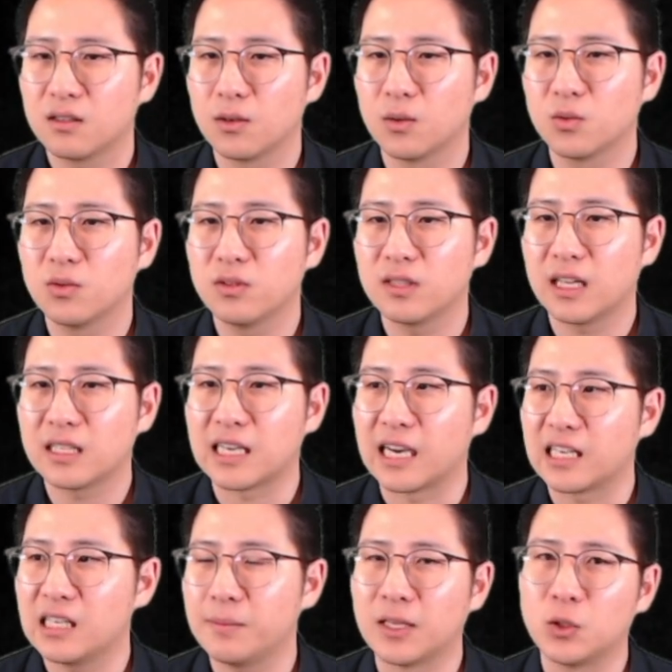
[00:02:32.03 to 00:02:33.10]
결국은 다
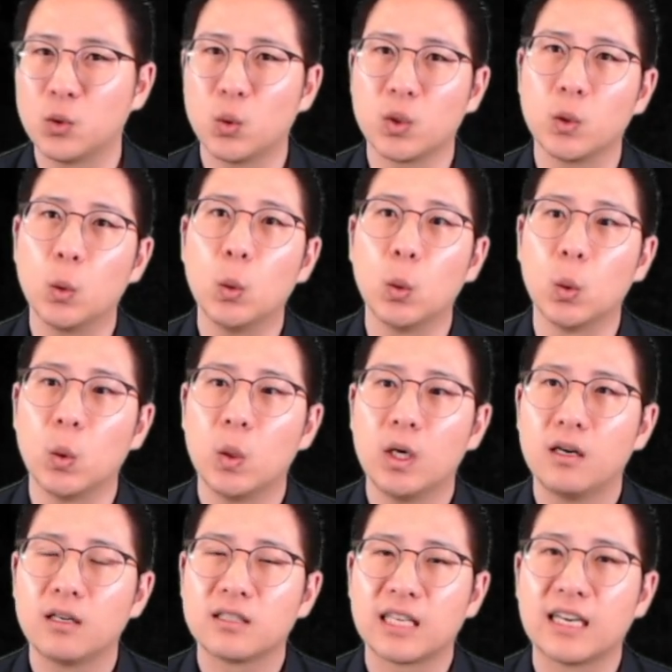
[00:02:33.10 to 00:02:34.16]
자기 만족이고
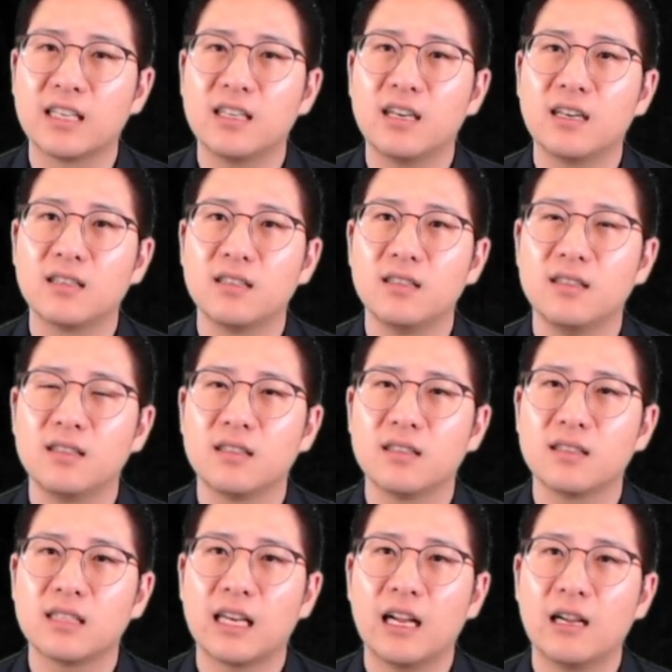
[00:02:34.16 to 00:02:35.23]
자기가 그
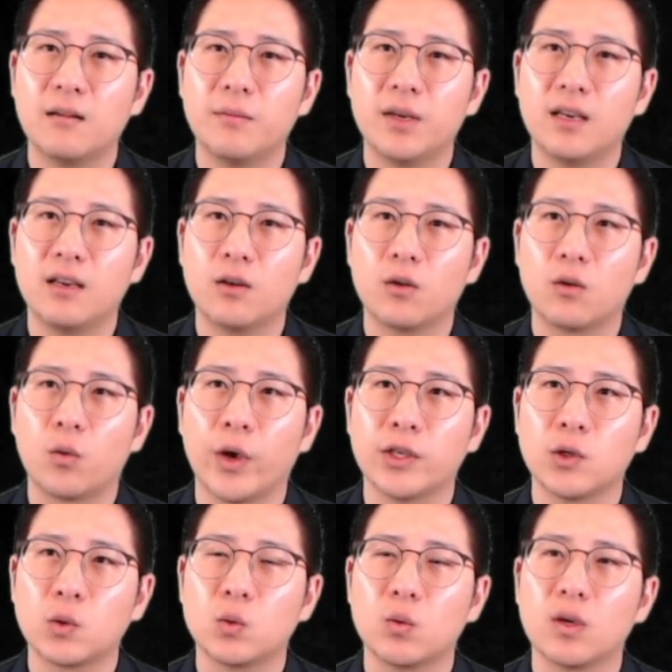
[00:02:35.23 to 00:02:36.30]
삶의
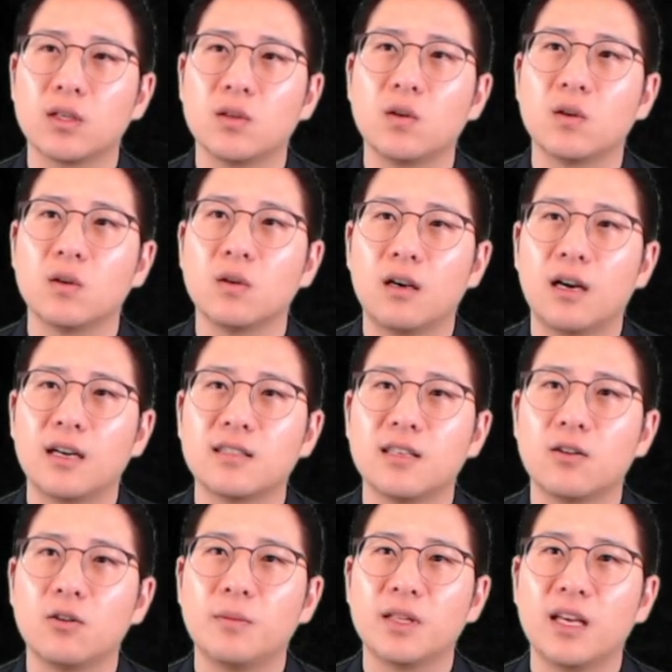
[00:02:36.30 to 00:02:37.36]
궤적 속에서
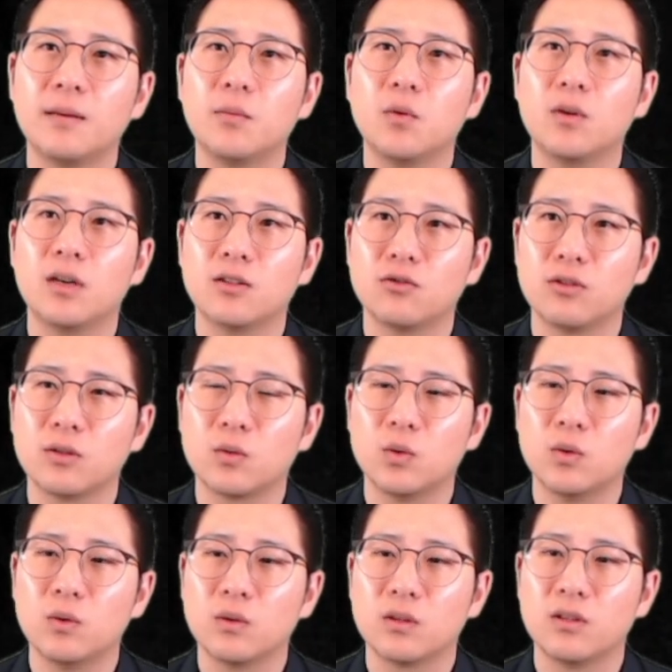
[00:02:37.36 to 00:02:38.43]
항상 얼마나 행복할 수
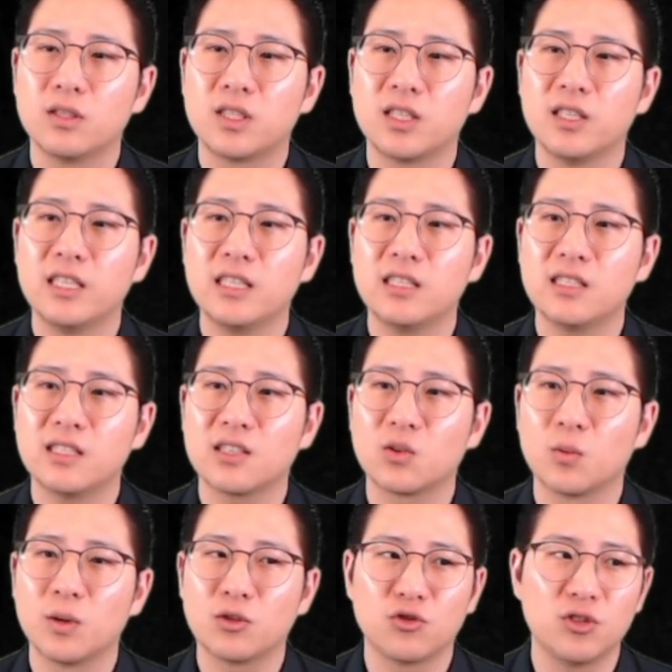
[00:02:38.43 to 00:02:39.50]
있고 그걸 즐기는지가
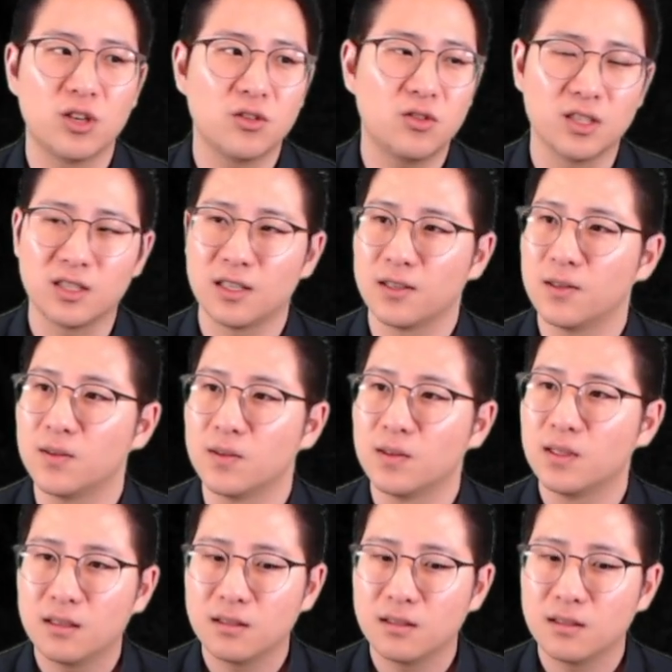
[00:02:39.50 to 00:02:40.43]
정말 중요한 것 같아요.